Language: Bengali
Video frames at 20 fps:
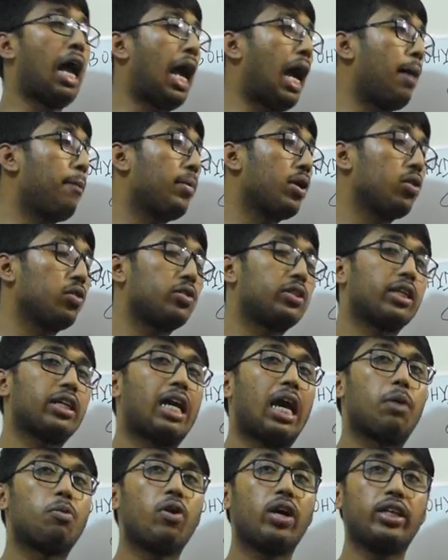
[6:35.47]
আমরা হচ্ছে
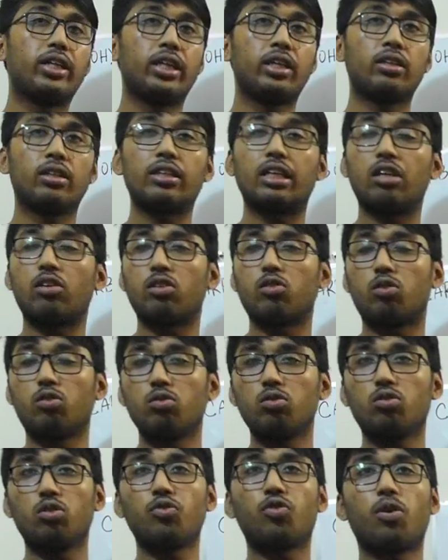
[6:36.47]
কার্বোহাইড্রেট কোন
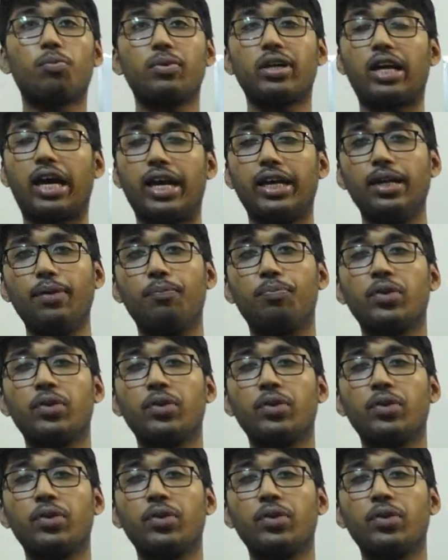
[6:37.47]
কোন ফর্মে খাই